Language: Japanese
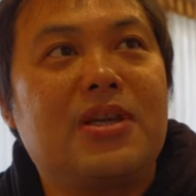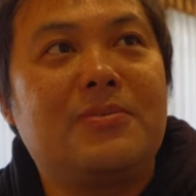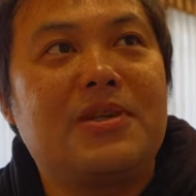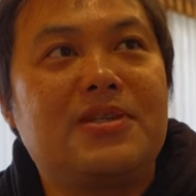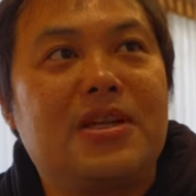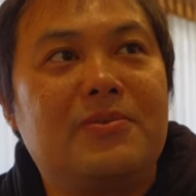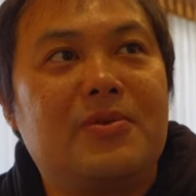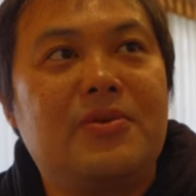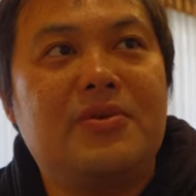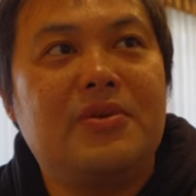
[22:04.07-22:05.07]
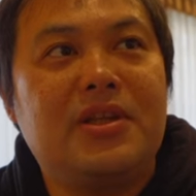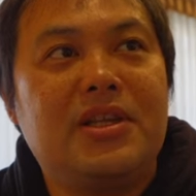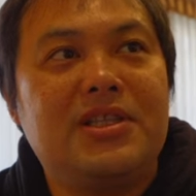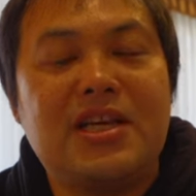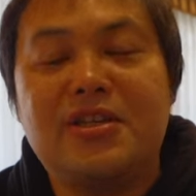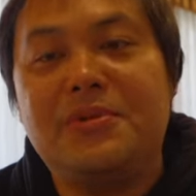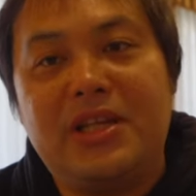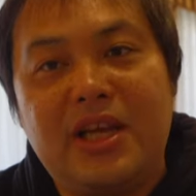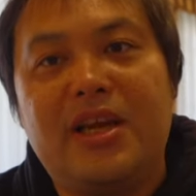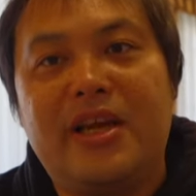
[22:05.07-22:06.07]
様連れも2、3組
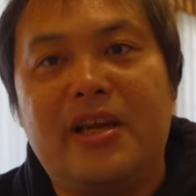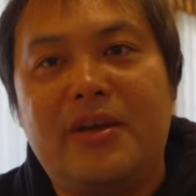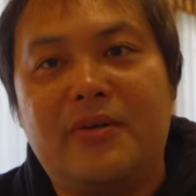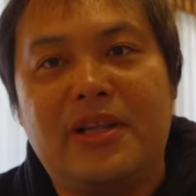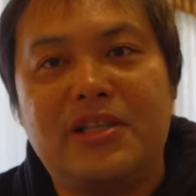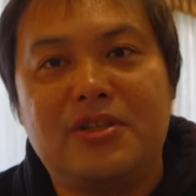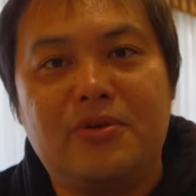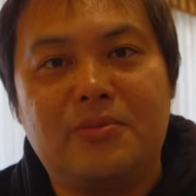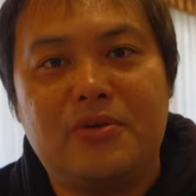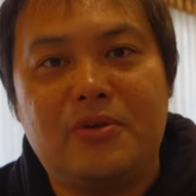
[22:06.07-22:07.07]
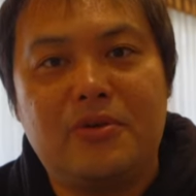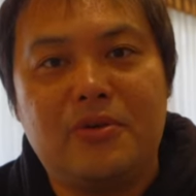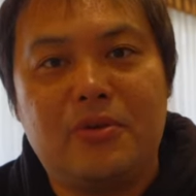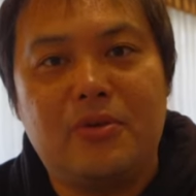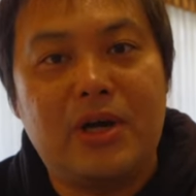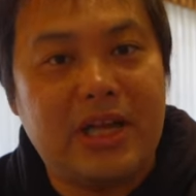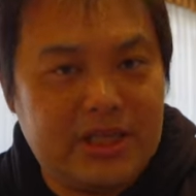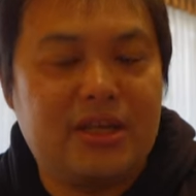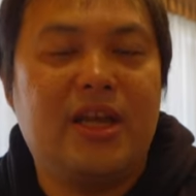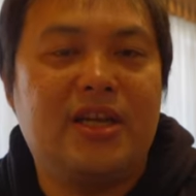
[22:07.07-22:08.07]
ね、えー、私どもの他
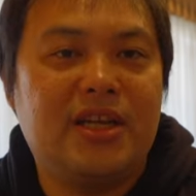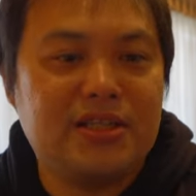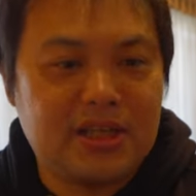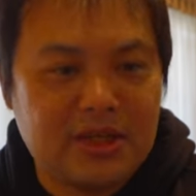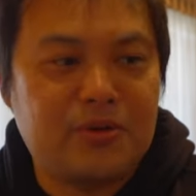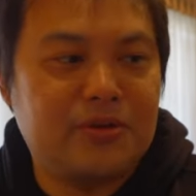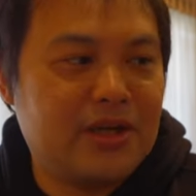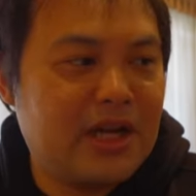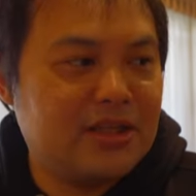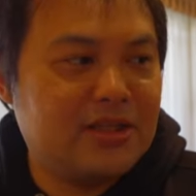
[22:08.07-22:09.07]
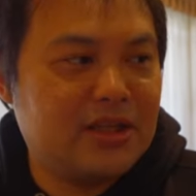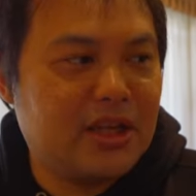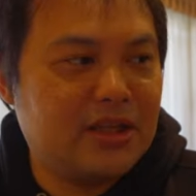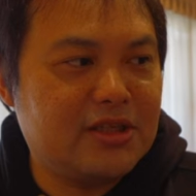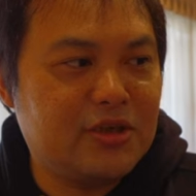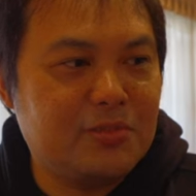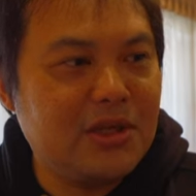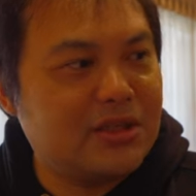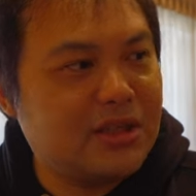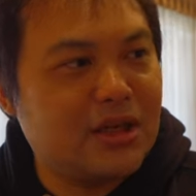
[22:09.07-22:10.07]
に、えいらっしゃったという感じなんですけど、
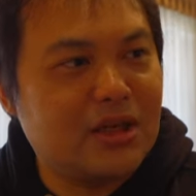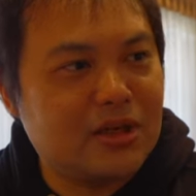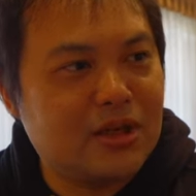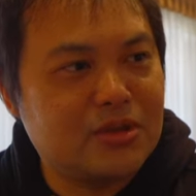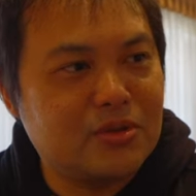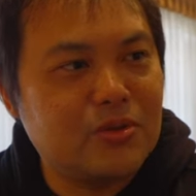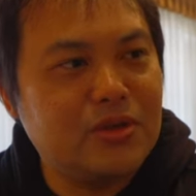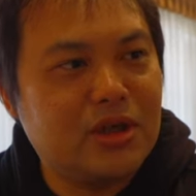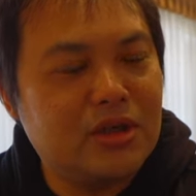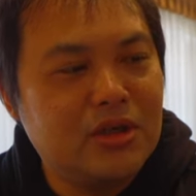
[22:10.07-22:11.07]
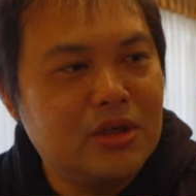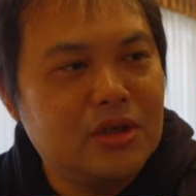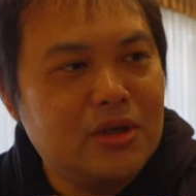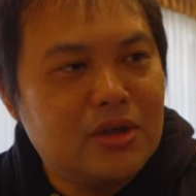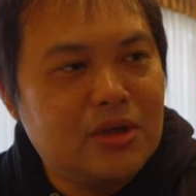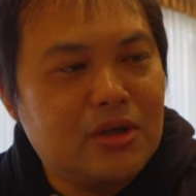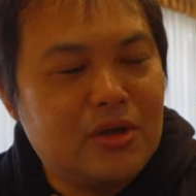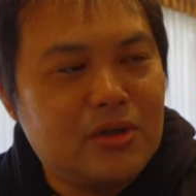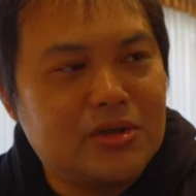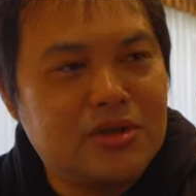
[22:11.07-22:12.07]
皆さんなんかね、すごい、なん
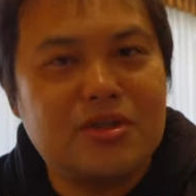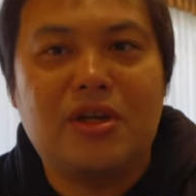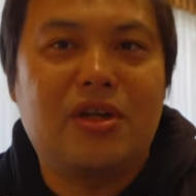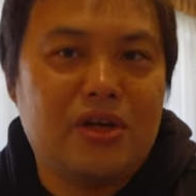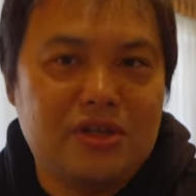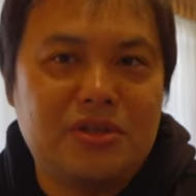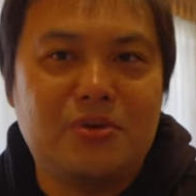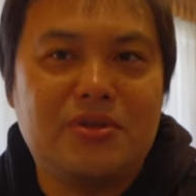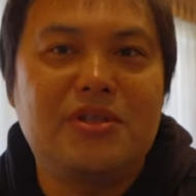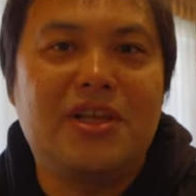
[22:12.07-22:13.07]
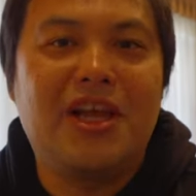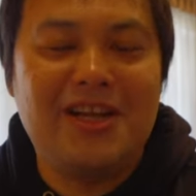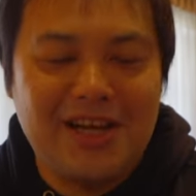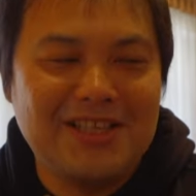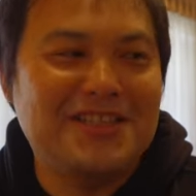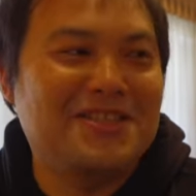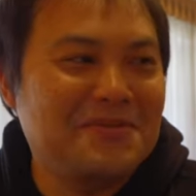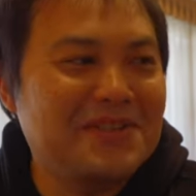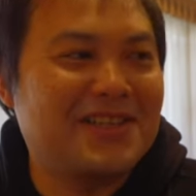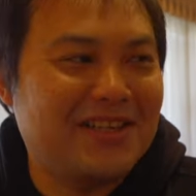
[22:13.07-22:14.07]
かね、静かな感じ、落ち着いてる感じし
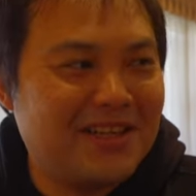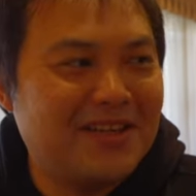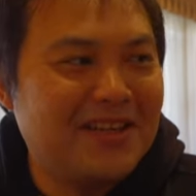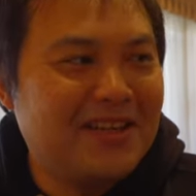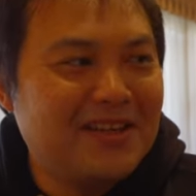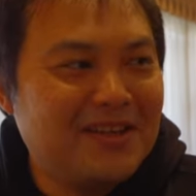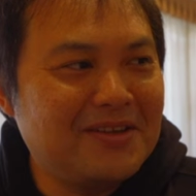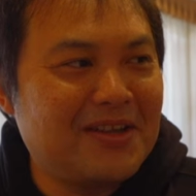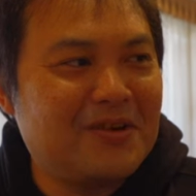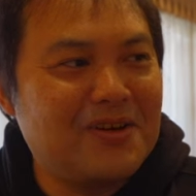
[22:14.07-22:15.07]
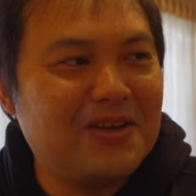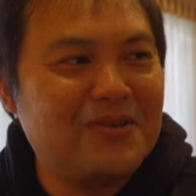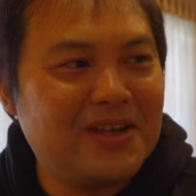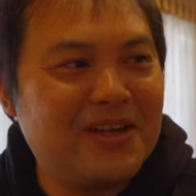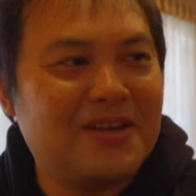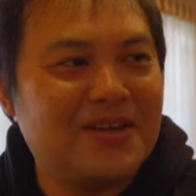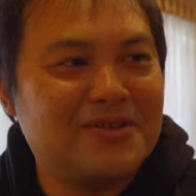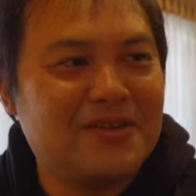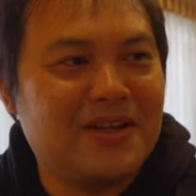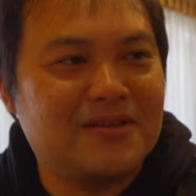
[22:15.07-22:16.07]
ましたね。なんだろう、他のね、
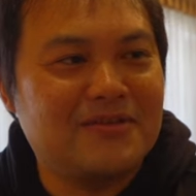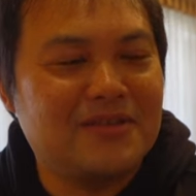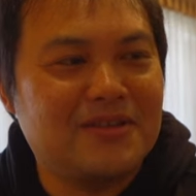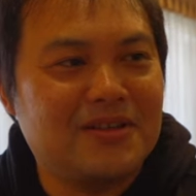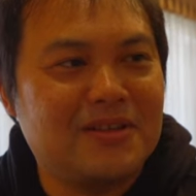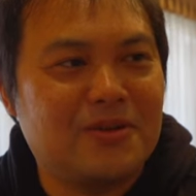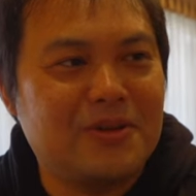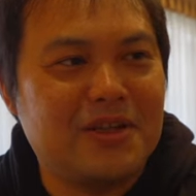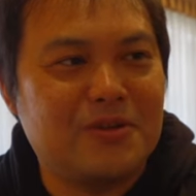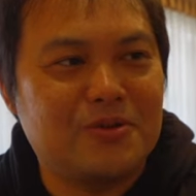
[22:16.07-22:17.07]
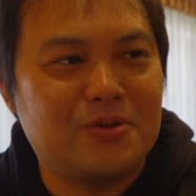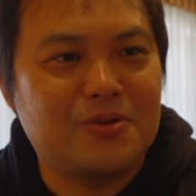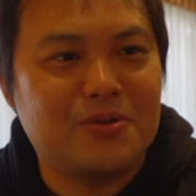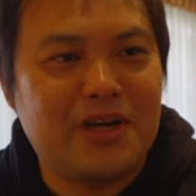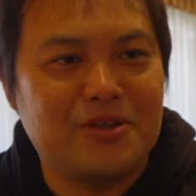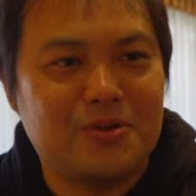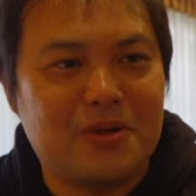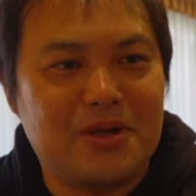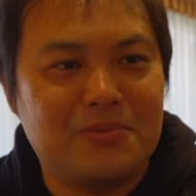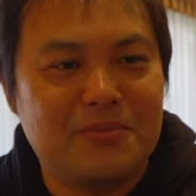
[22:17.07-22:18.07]
レストラン、ホテルの朝食会場
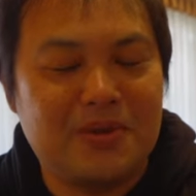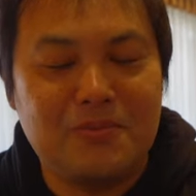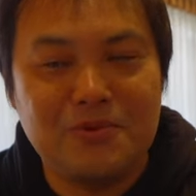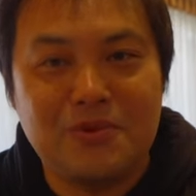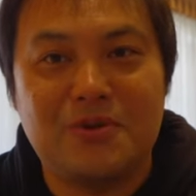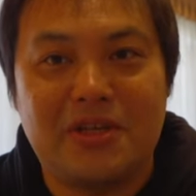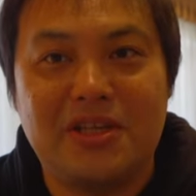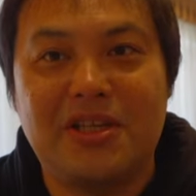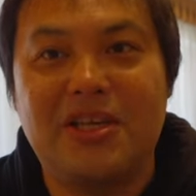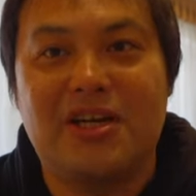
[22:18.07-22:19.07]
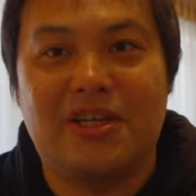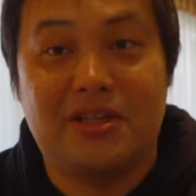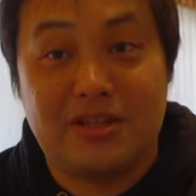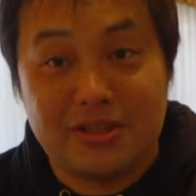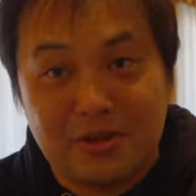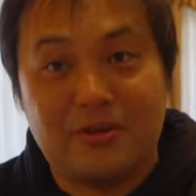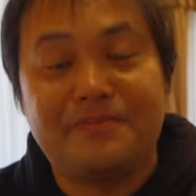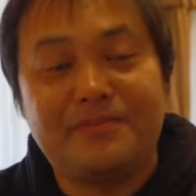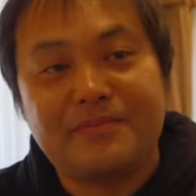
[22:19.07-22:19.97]
とか、もうちょっとね、賑やかなんですけど、